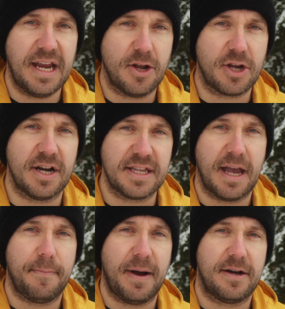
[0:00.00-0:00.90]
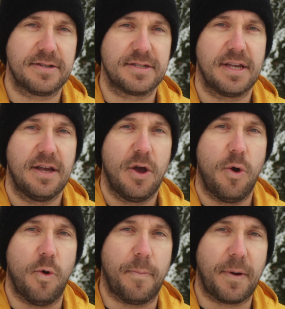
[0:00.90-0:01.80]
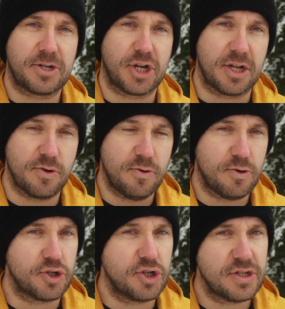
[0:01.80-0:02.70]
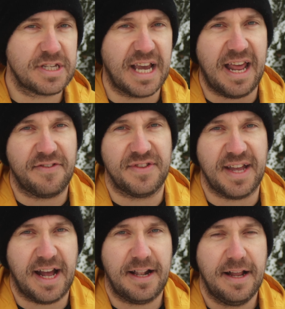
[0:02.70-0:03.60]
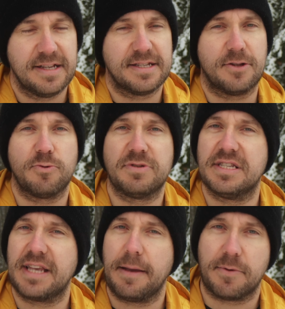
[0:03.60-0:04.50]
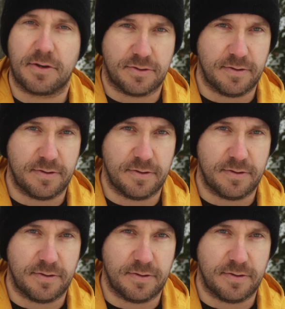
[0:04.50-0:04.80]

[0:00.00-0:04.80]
et le gagnant passe au prochain tour jusqu'à la finale, c'est aussi simple que